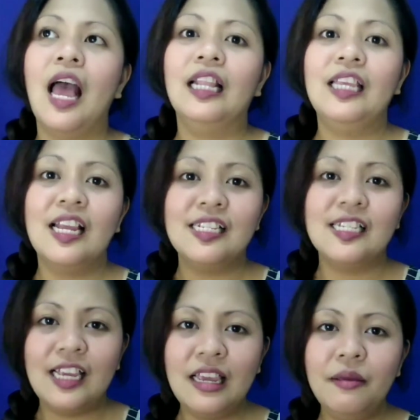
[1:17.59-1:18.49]
At yan
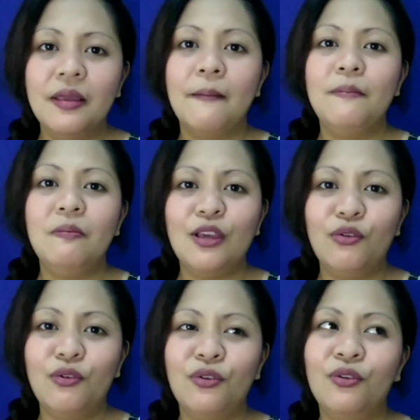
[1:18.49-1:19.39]
si bibi
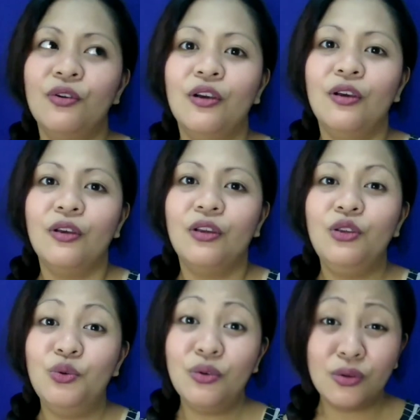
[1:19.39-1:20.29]
ko
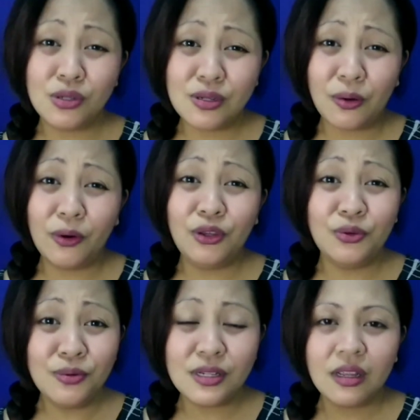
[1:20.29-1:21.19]
Yux or
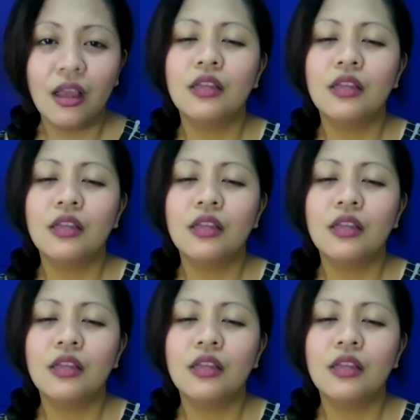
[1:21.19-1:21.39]
use.